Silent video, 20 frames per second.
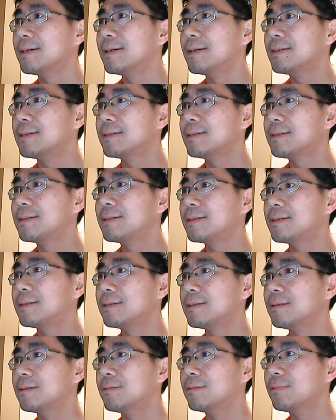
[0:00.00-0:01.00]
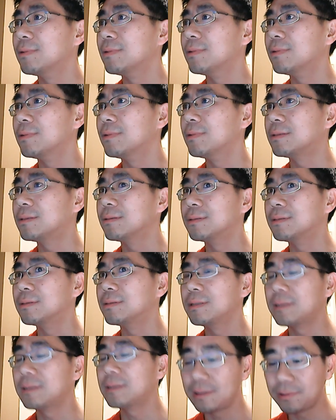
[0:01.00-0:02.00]
这是我在手机
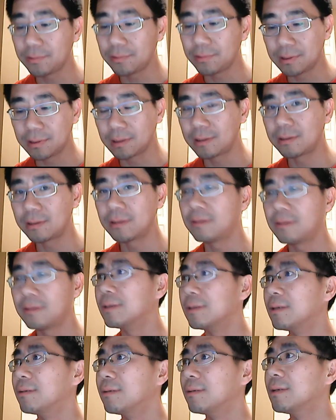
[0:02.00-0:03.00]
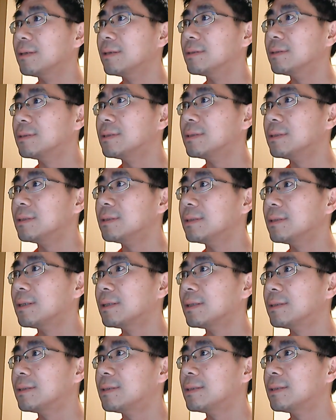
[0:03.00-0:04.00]
上用的 Chrome 的浏览器。那
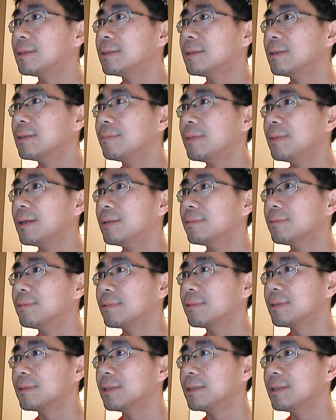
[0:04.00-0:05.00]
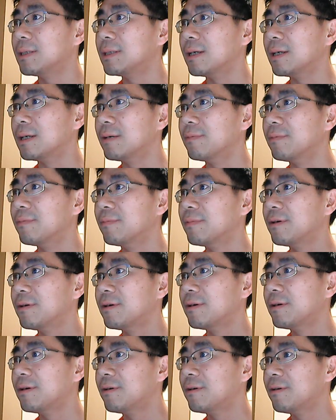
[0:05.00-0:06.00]
在这里面，如果你点
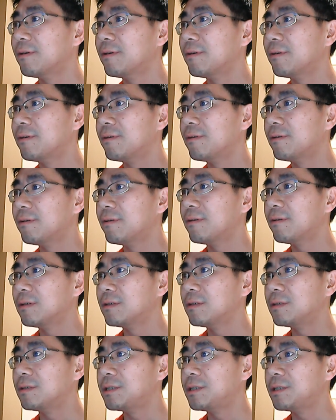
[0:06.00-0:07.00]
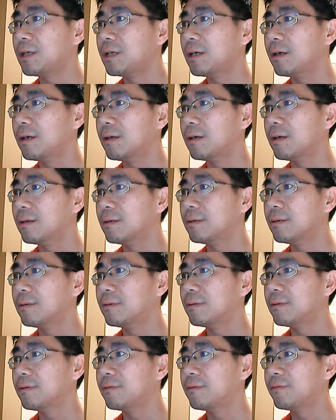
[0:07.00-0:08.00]
Share
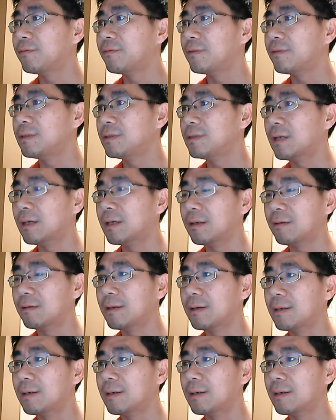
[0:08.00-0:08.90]
分享的话，